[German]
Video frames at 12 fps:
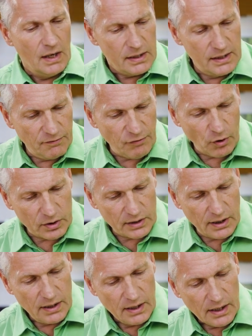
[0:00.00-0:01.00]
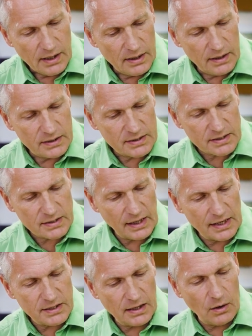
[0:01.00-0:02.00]
hier vorne äh, ist das
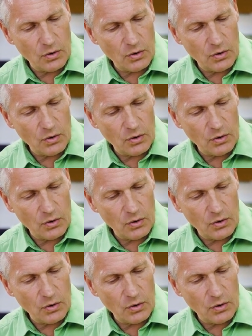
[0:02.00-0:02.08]
gleiche